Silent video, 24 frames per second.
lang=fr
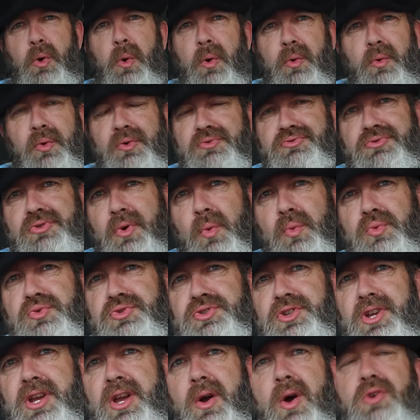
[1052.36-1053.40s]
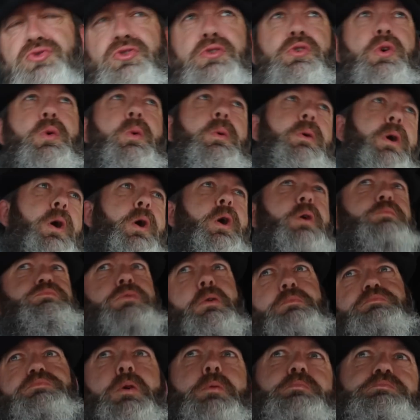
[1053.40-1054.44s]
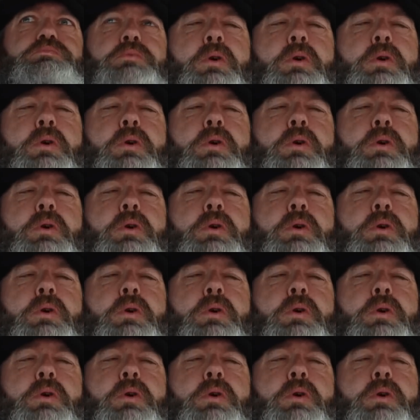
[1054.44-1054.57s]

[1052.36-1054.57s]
Bon, sur routier, hein, c'est hop, hop,